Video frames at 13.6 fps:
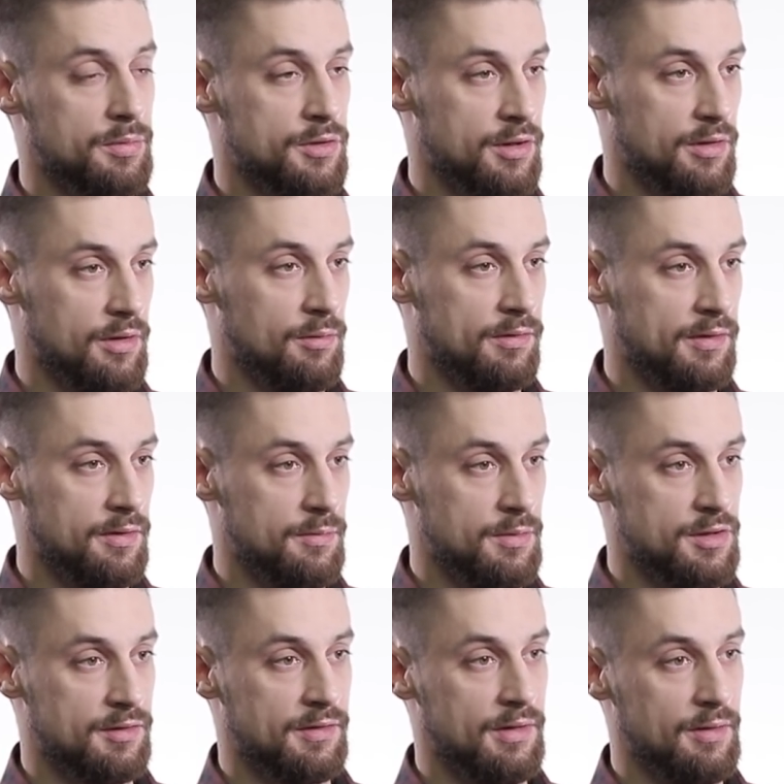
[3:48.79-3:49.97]
подчиняются
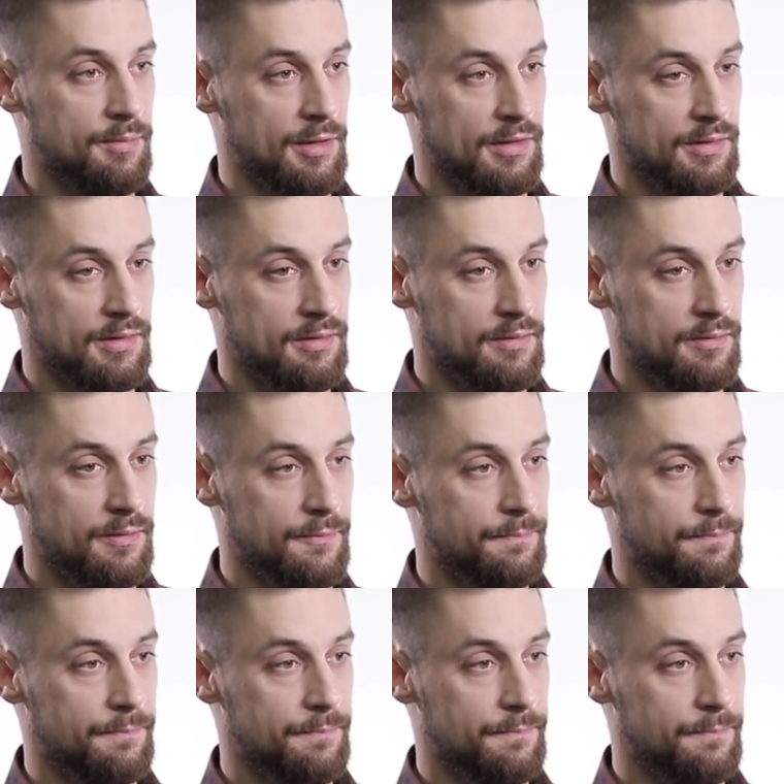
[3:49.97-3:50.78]
химические элементы —